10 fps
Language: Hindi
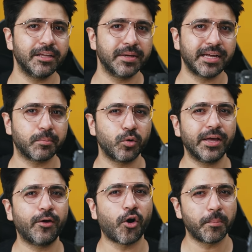है कि भाई आपको
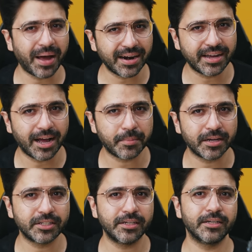एक कॉम्पैक्ट
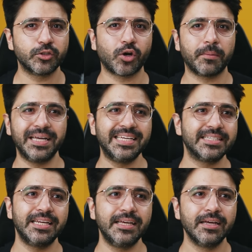कैमरा चाहिए जो आप
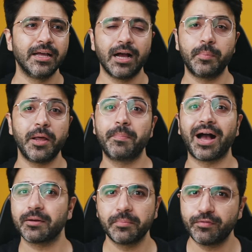इजिली अपने
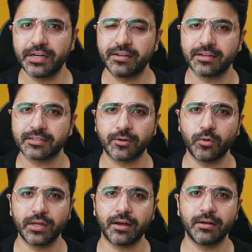बैग में फिट कर
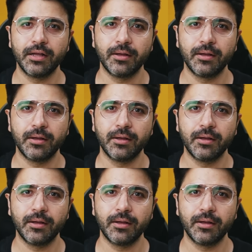सको या